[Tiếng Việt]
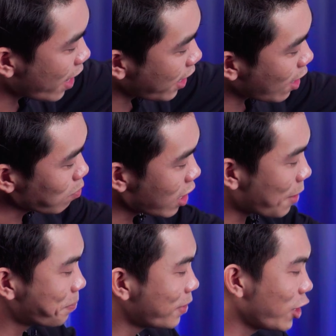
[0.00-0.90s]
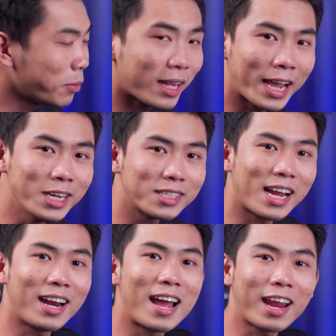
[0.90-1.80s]
về đóng hộp thì chúng ta thấy được
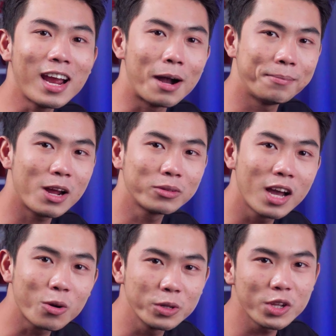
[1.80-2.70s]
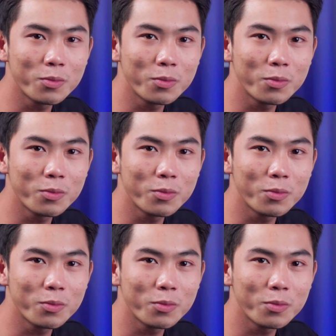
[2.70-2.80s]
rằng là cái hộp router của